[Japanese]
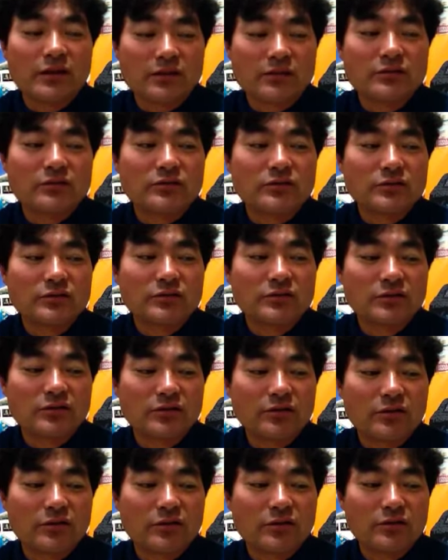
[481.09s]
うん。
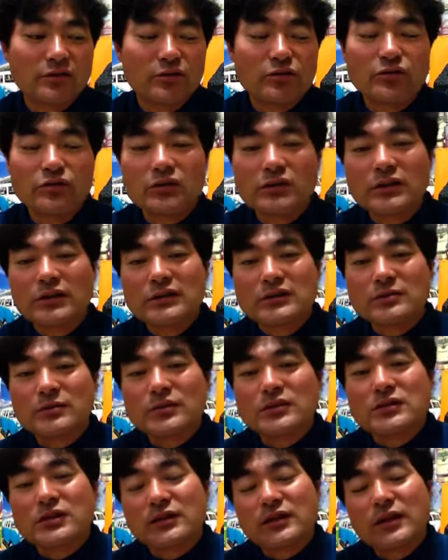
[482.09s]
そういう気がし
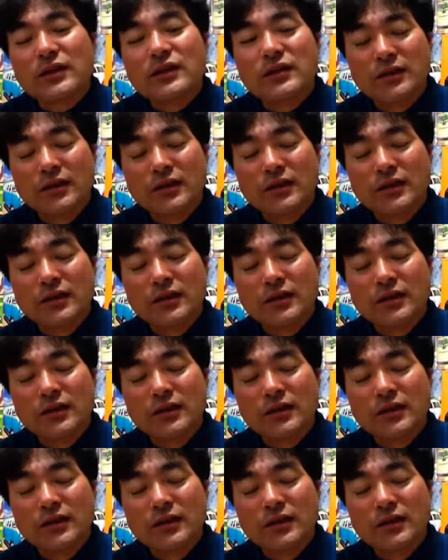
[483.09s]
ましたね。